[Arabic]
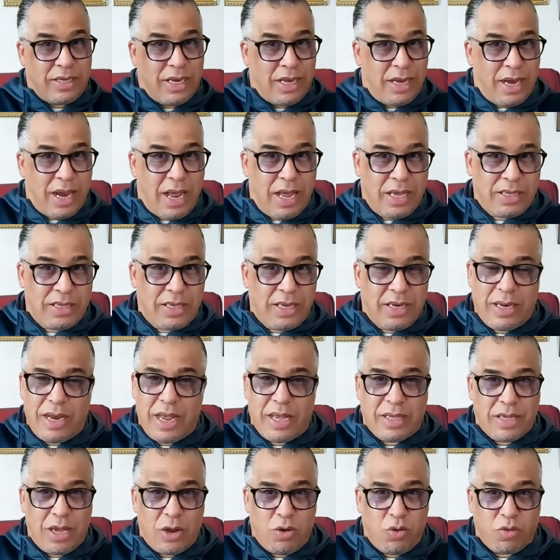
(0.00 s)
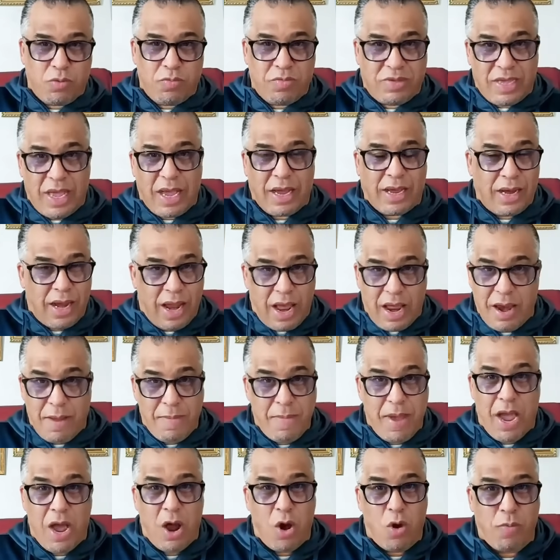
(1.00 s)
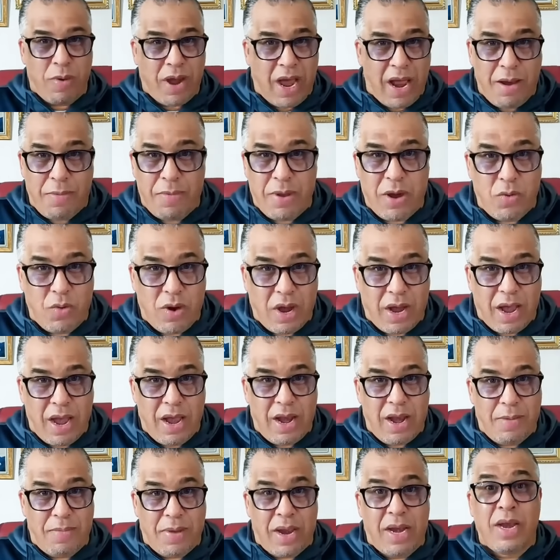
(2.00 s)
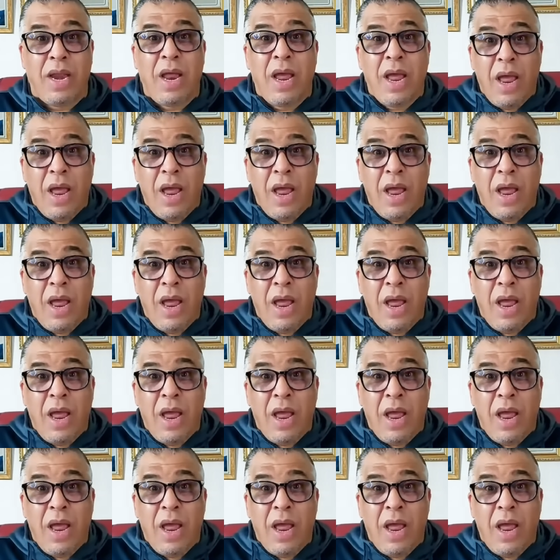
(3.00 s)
الناس الناس هذوك مساكن انا معاهم قلبا وقالبا